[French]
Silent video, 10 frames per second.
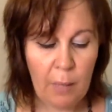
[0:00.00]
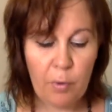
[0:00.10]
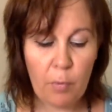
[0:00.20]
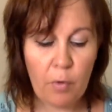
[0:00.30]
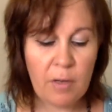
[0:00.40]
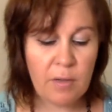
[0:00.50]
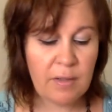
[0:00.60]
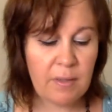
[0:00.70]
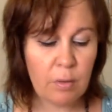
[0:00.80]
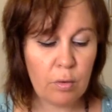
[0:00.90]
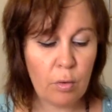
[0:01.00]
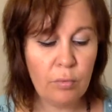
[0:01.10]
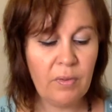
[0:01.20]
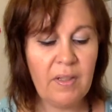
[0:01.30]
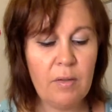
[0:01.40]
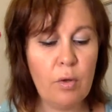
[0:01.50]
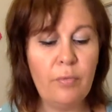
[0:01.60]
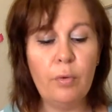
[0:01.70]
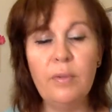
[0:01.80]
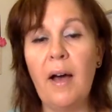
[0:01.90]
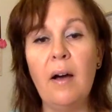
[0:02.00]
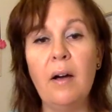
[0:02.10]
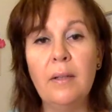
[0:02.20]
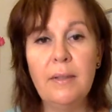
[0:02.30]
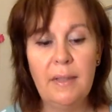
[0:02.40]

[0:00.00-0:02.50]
Pour moi, ce sont des œuvres d'art.